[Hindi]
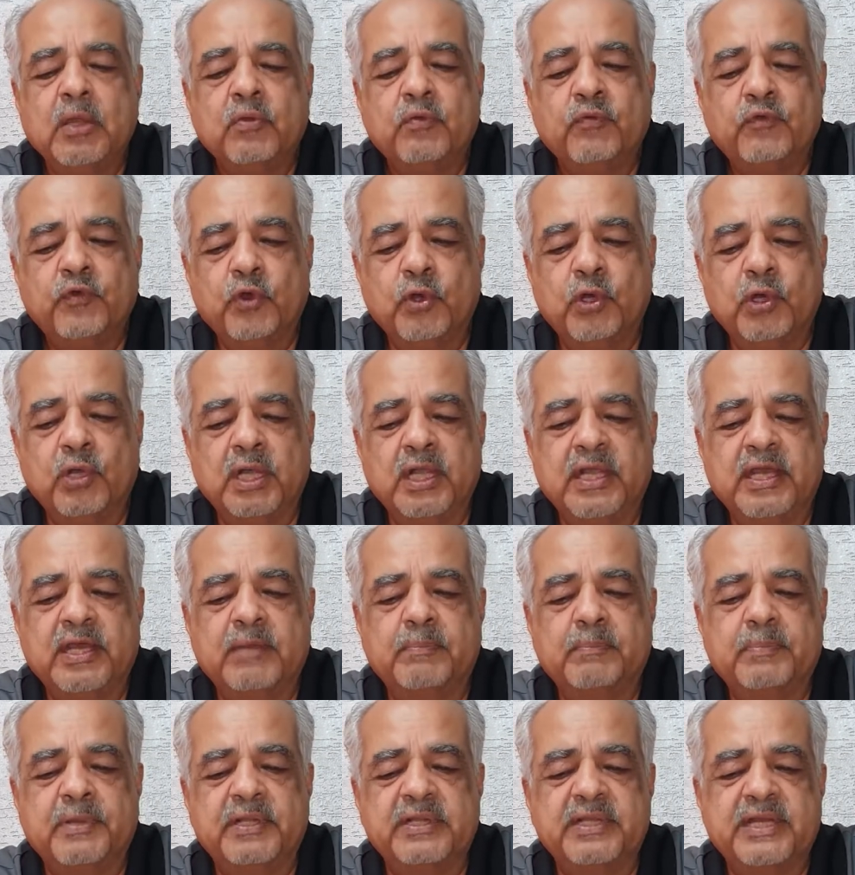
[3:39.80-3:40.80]
वो
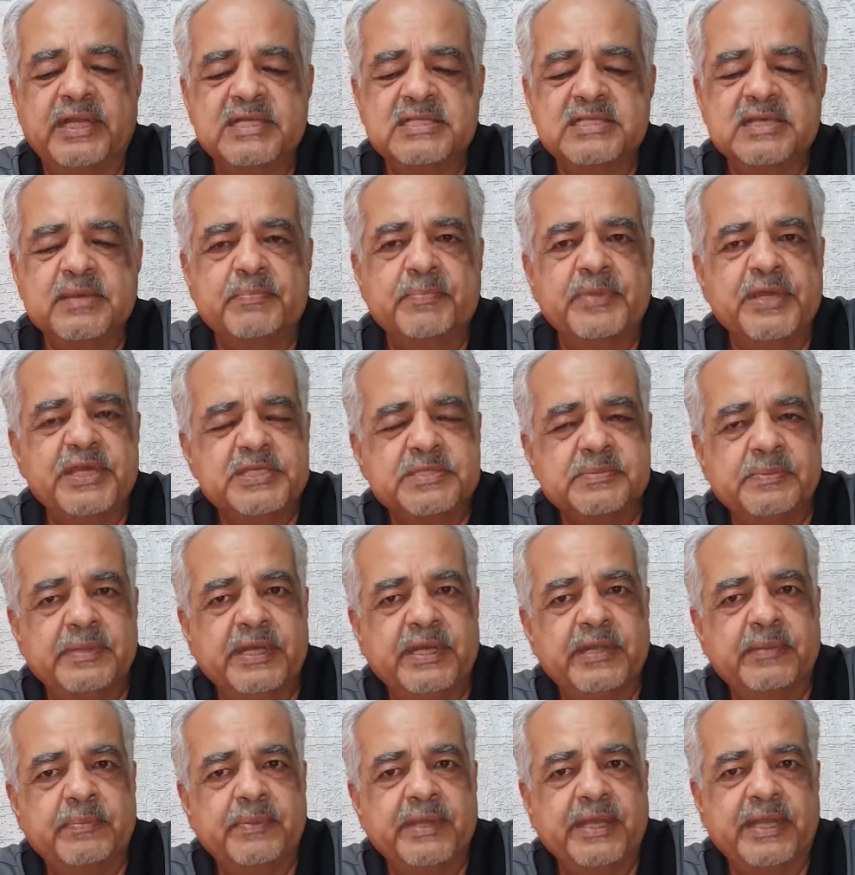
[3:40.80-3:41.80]
अगर 15 से 20
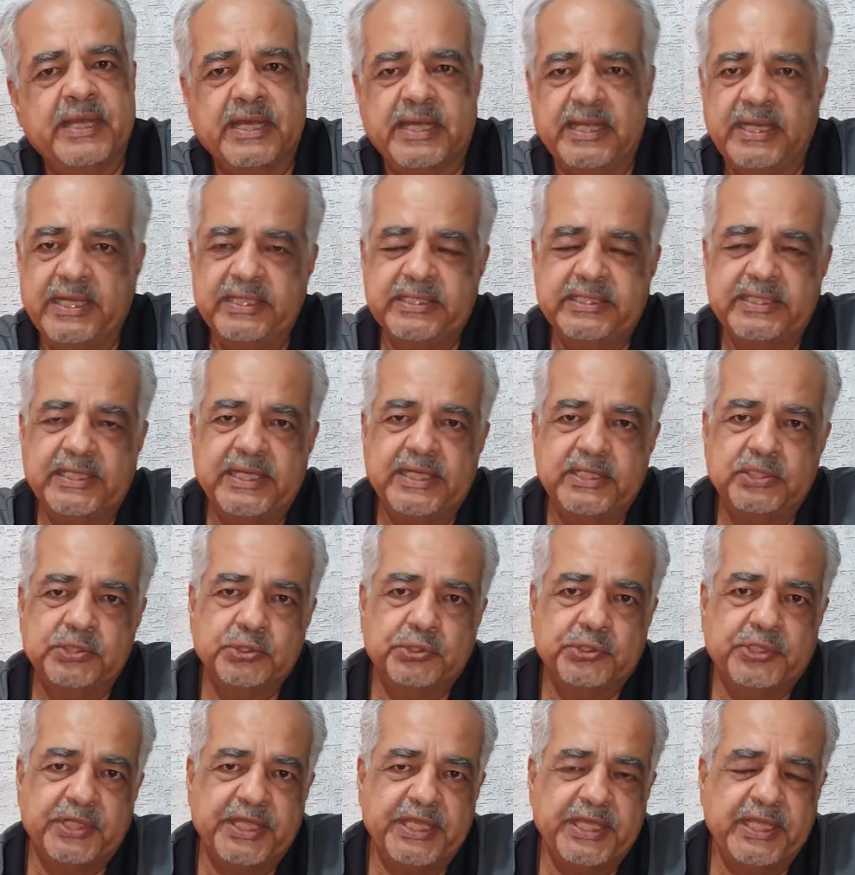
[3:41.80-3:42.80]
मिनट में खा लेता है
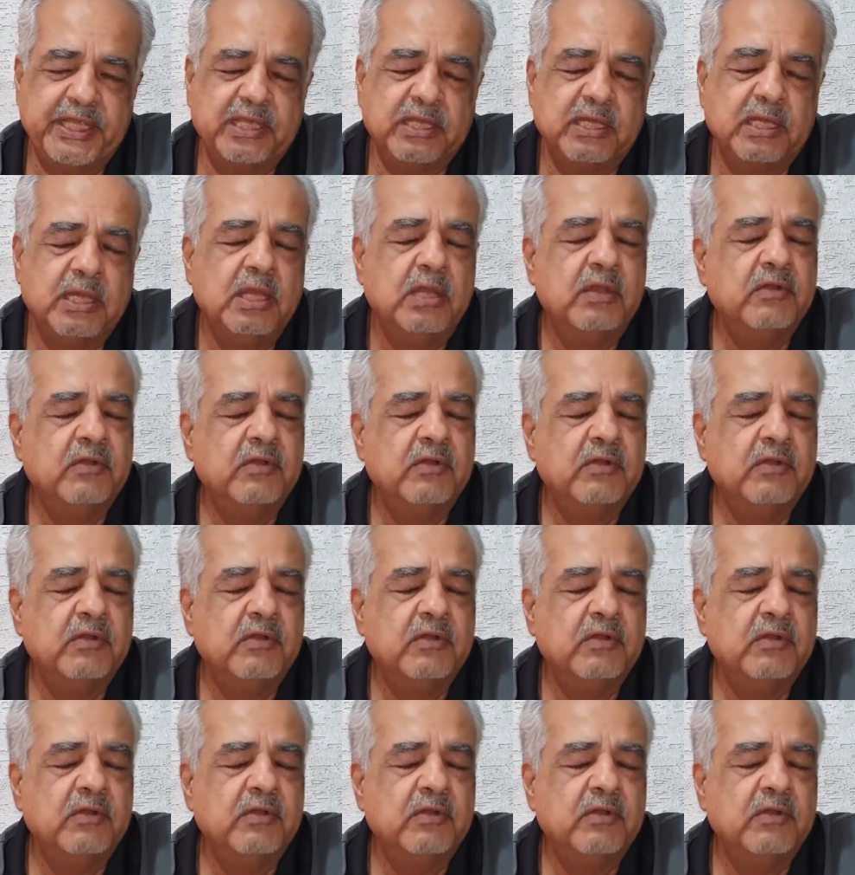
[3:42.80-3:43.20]
तो ठीक